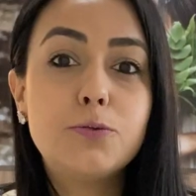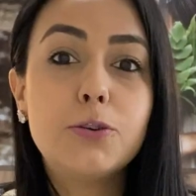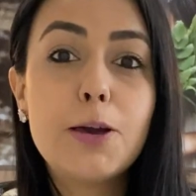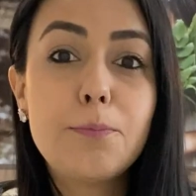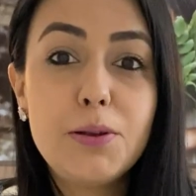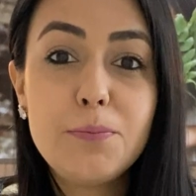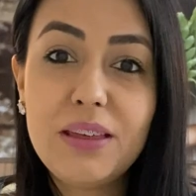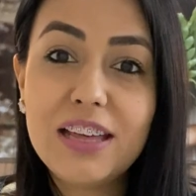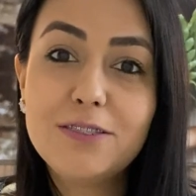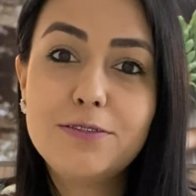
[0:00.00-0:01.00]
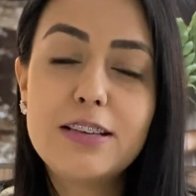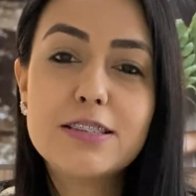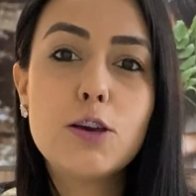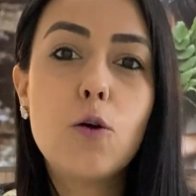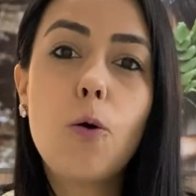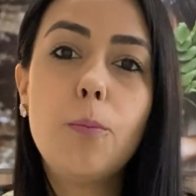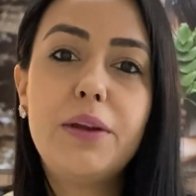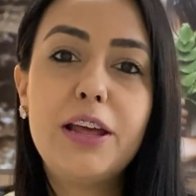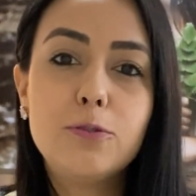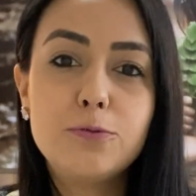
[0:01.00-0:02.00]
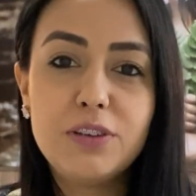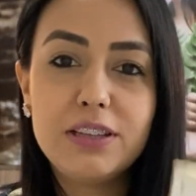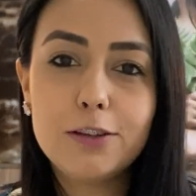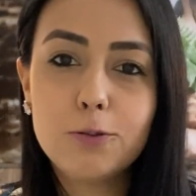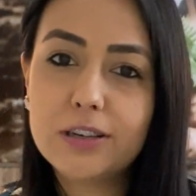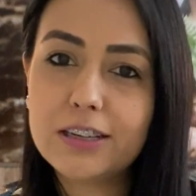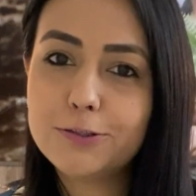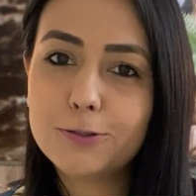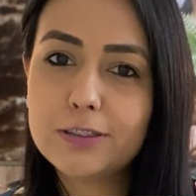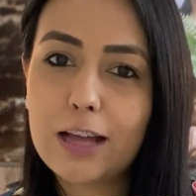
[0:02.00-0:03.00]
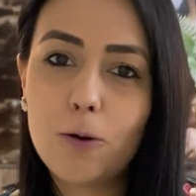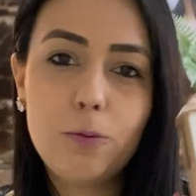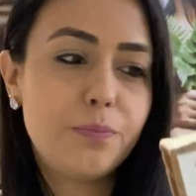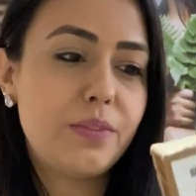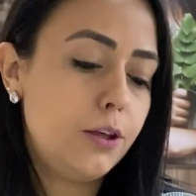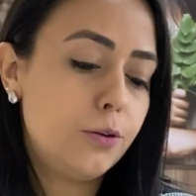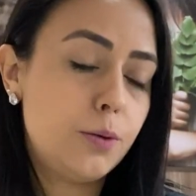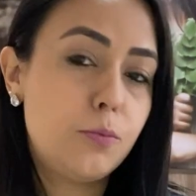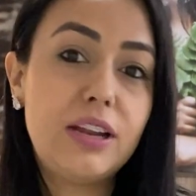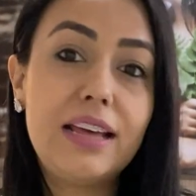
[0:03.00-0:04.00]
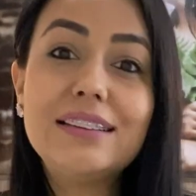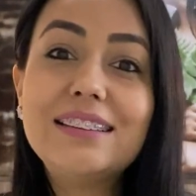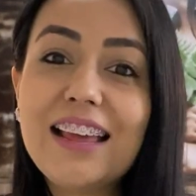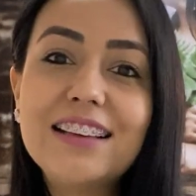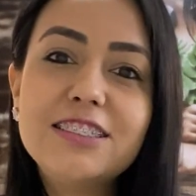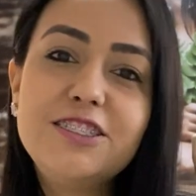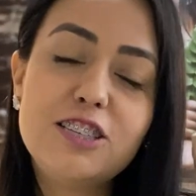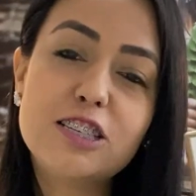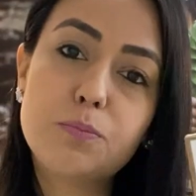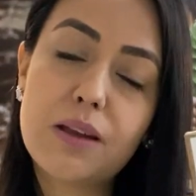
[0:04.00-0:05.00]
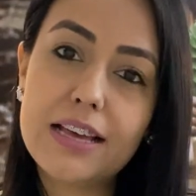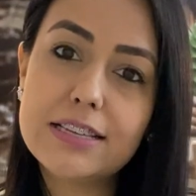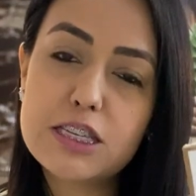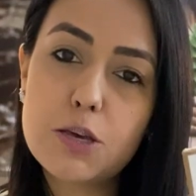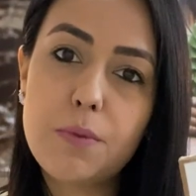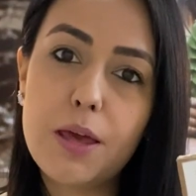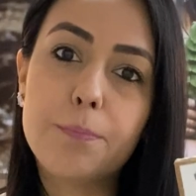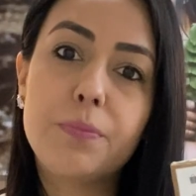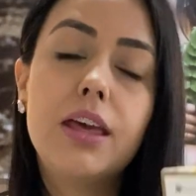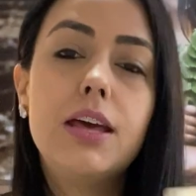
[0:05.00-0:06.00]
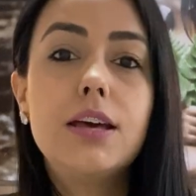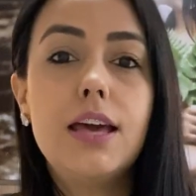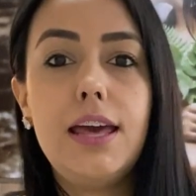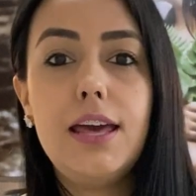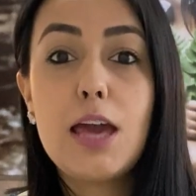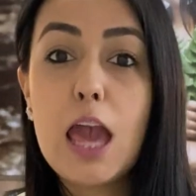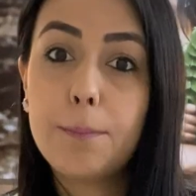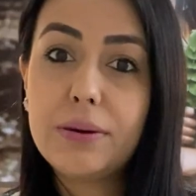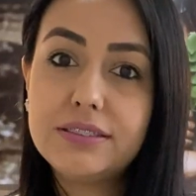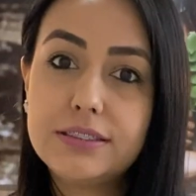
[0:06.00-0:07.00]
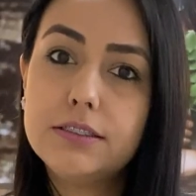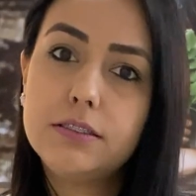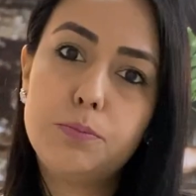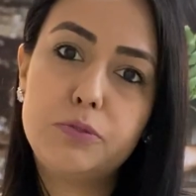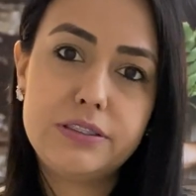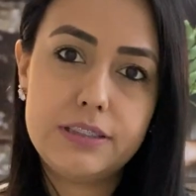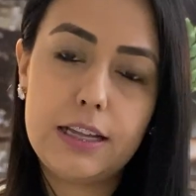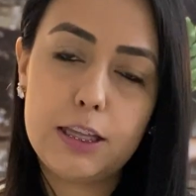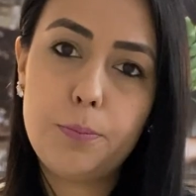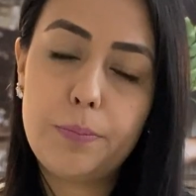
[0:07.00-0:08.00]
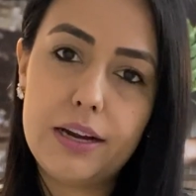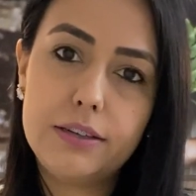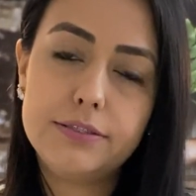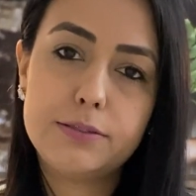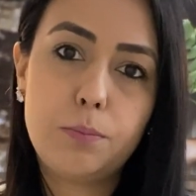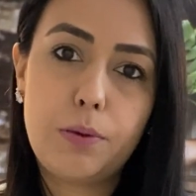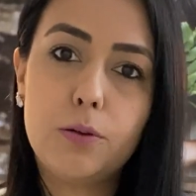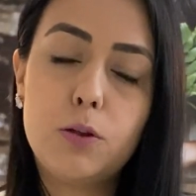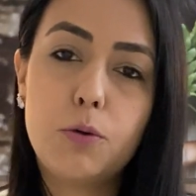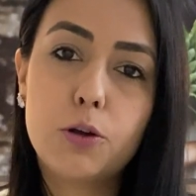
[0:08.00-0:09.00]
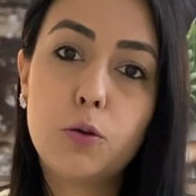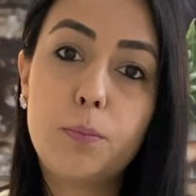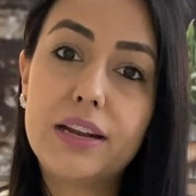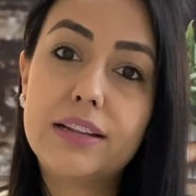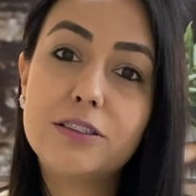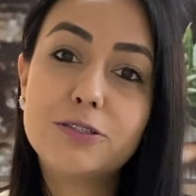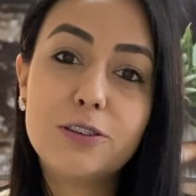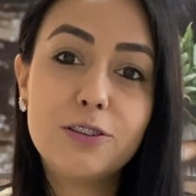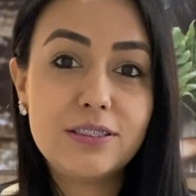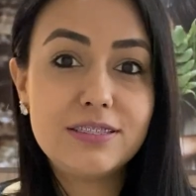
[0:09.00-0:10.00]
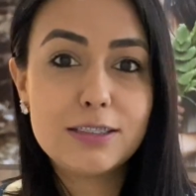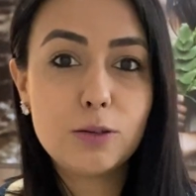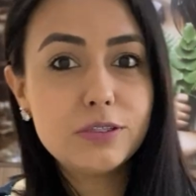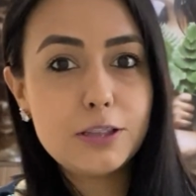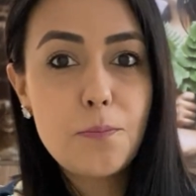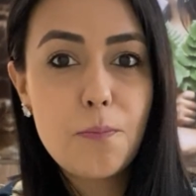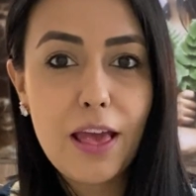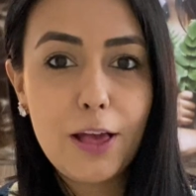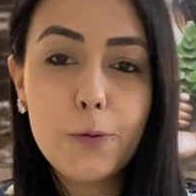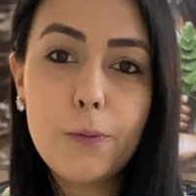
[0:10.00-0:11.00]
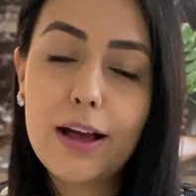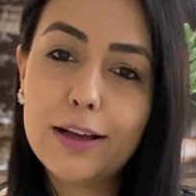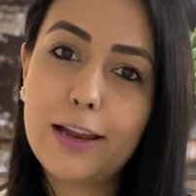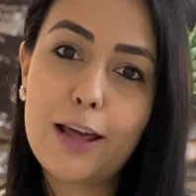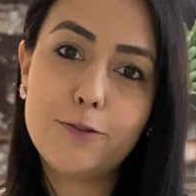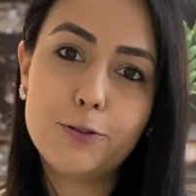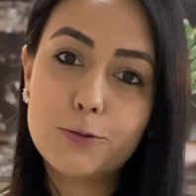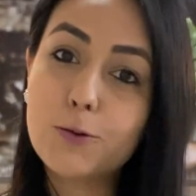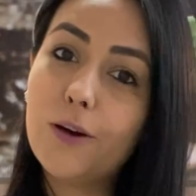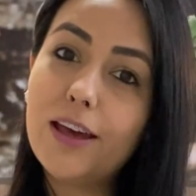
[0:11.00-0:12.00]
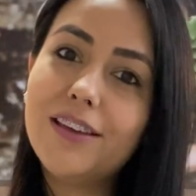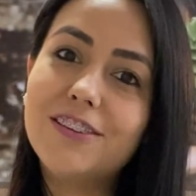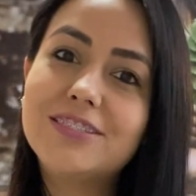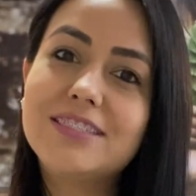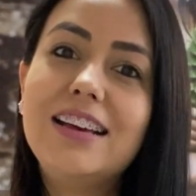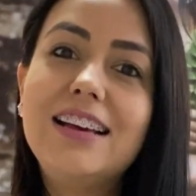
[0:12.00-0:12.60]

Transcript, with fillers: Foi a primeira vez que eu comprei de um vendedor nacional e eu demorei 13 dias para receber. É, é, bastante por ser aqui perto, em São Paulo, eu moro no Paraná, só que nós estamos em meio à greve dos Correios.